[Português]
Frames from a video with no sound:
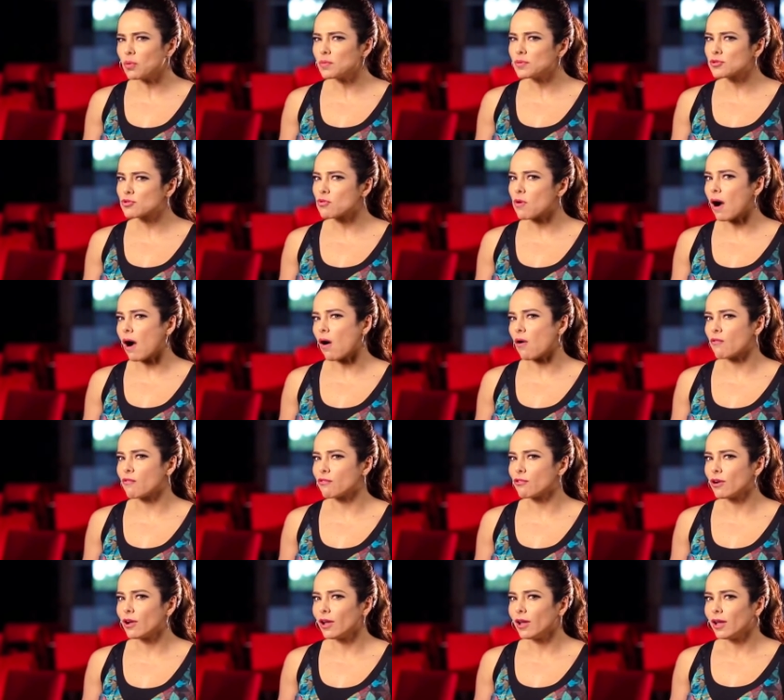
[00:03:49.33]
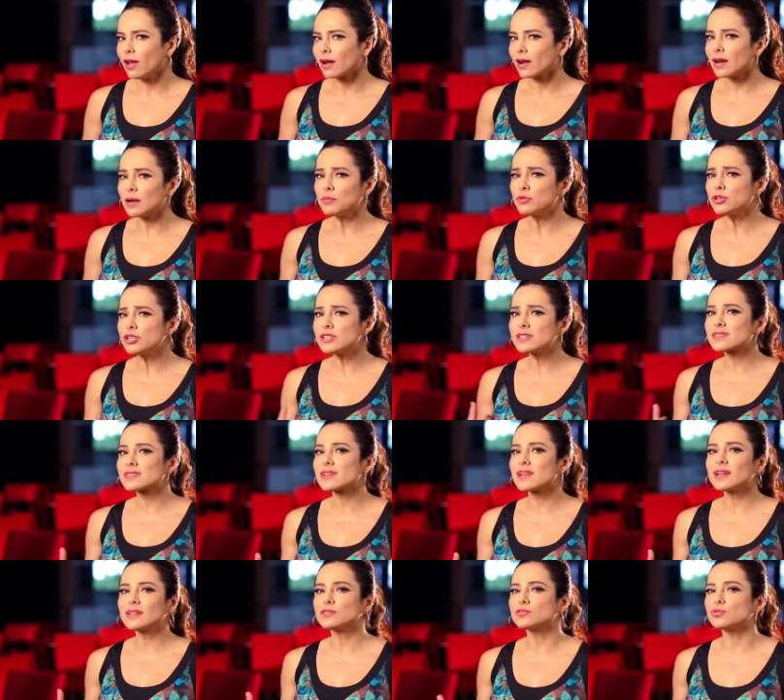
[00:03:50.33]
público-alvo,
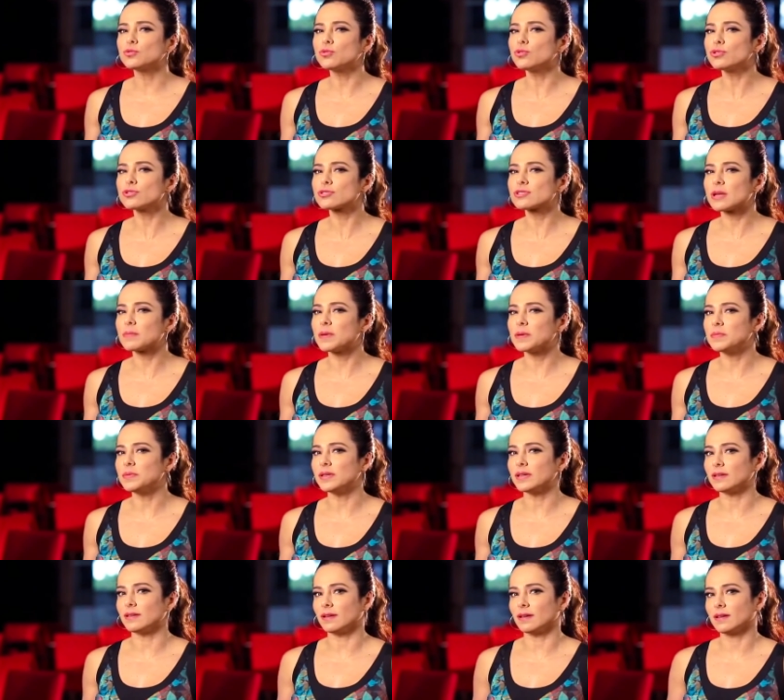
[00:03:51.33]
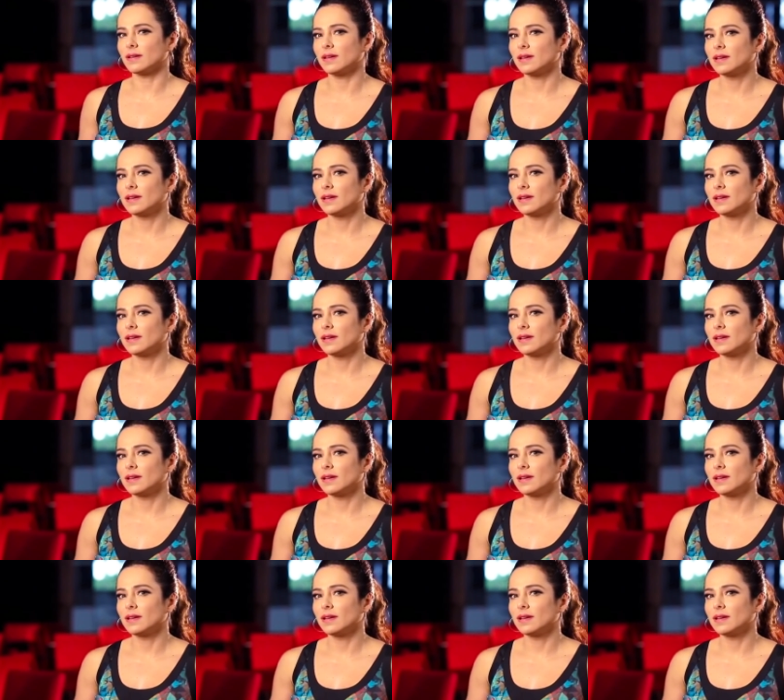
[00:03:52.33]
glamorizando o uso da bebida.